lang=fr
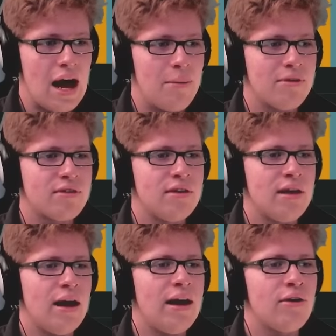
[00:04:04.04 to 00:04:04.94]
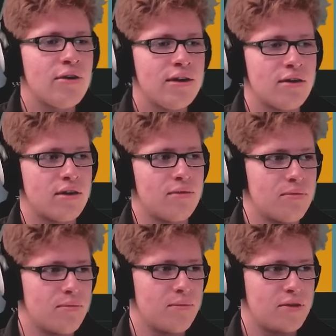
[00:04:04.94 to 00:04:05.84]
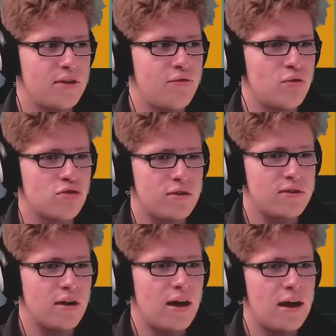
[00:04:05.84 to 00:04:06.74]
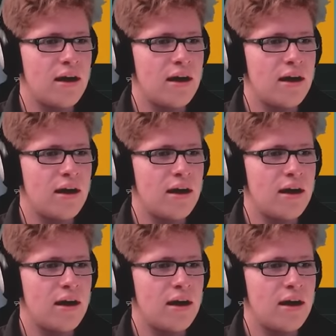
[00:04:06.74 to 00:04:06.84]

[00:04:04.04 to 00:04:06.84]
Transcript: Ah, parce qu'il... Ah, ok, ok. Parce qu'il faut en choisir